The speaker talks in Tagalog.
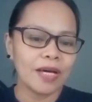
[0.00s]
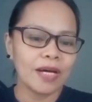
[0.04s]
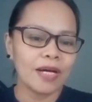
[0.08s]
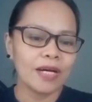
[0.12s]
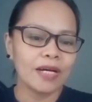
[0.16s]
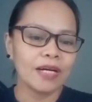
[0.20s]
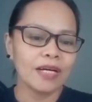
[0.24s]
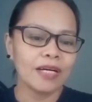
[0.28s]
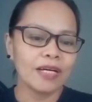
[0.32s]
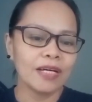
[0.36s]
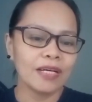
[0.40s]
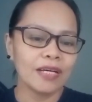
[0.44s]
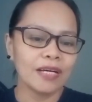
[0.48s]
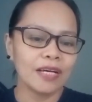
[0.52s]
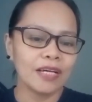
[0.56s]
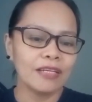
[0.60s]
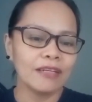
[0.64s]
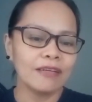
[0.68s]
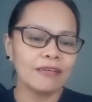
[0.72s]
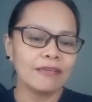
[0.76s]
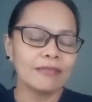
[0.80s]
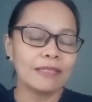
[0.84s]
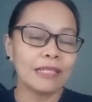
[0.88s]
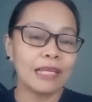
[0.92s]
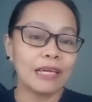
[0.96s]
ng,
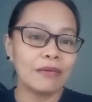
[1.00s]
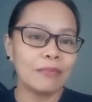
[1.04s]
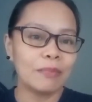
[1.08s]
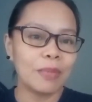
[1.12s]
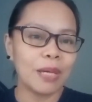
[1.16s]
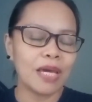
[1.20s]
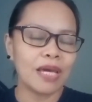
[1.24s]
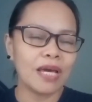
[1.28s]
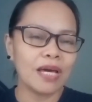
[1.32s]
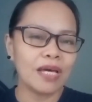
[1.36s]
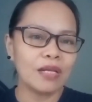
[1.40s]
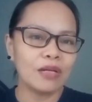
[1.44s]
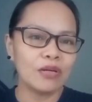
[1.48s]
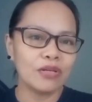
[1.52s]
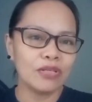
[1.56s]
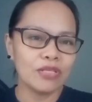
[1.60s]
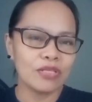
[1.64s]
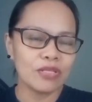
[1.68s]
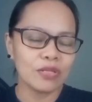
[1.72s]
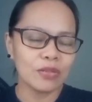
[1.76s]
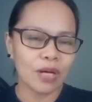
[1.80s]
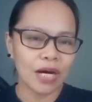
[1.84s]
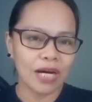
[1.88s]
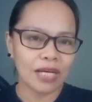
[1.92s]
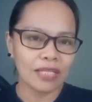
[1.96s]
ano, ni Bea
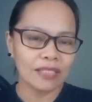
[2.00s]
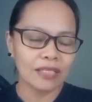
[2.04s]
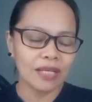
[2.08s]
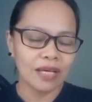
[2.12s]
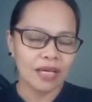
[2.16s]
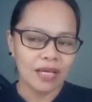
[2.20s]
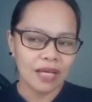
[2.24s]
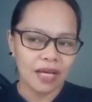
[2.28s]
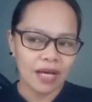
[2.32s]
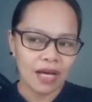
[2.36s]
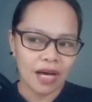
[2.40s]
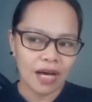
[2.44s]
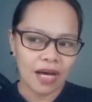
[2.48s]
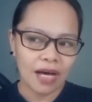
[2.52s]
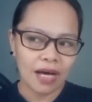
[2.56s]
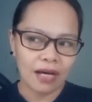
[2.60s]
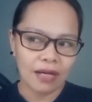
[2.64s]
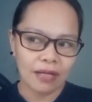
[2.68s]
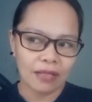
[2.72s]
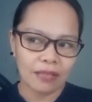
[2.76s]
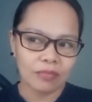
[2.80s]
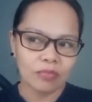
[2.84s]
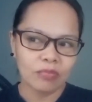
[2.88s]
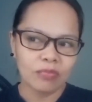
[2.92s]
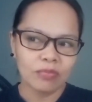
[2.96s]
Alonzo at
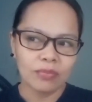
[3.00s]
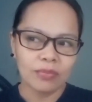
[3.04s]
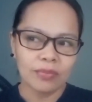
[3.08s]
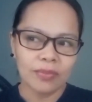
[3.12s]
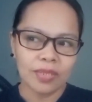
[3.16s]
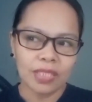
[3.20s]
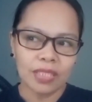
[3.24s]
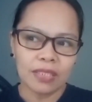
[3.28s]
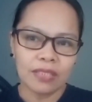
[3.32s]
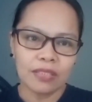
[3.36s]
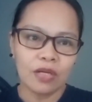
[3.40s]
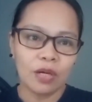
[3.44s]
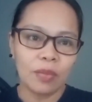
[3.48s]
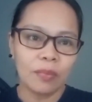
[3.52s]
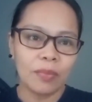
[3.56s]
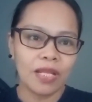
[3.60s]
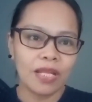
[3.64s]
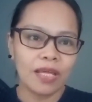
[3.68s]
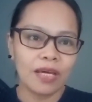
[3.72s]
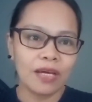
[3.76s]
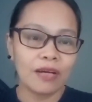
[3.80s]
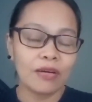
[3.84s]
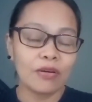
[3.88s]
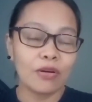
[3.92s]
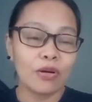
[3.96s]
uh,
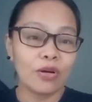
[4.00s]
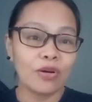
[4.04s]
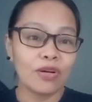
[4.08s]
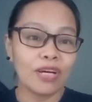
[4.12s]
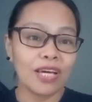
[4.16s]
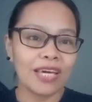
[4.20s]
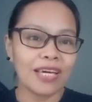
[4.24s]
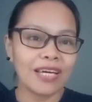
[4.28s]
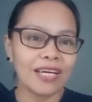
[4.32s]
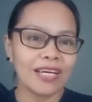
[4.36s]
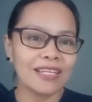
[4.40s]
Dominic Roque.